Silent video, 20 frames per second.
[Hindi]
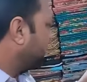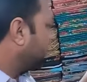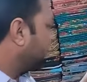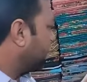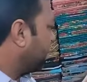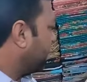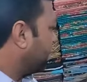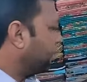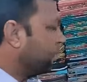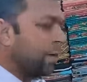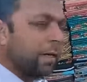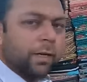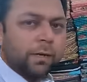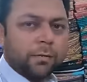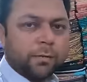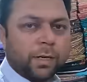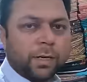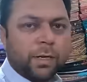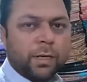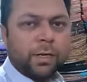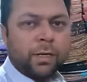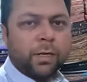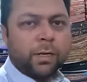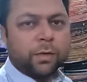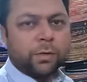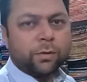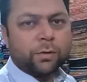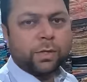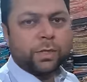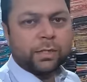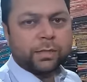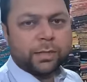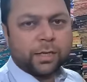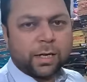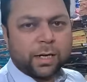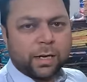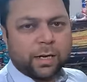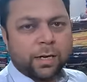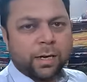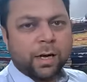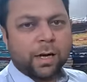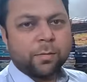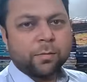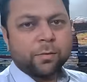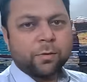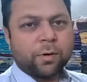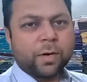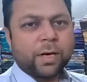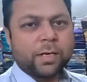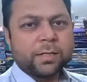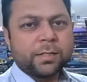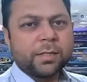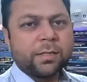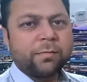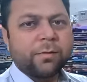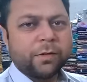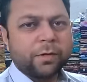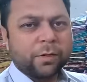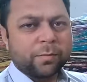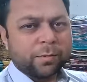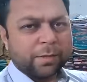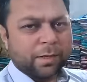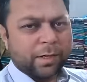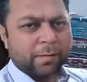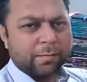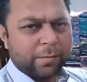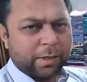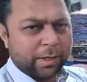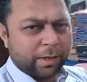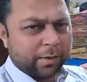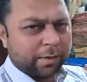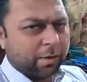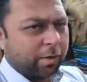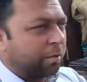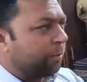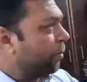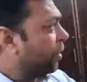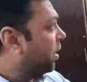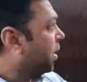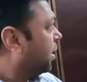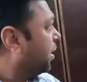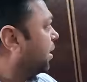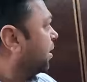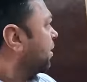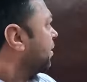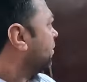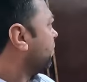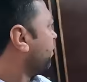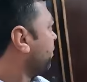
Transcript: स्टॉक बढ़ा हुआ है तो ये सारा ना आपको आज की वीडियो में जनाब देखने को मिलेगा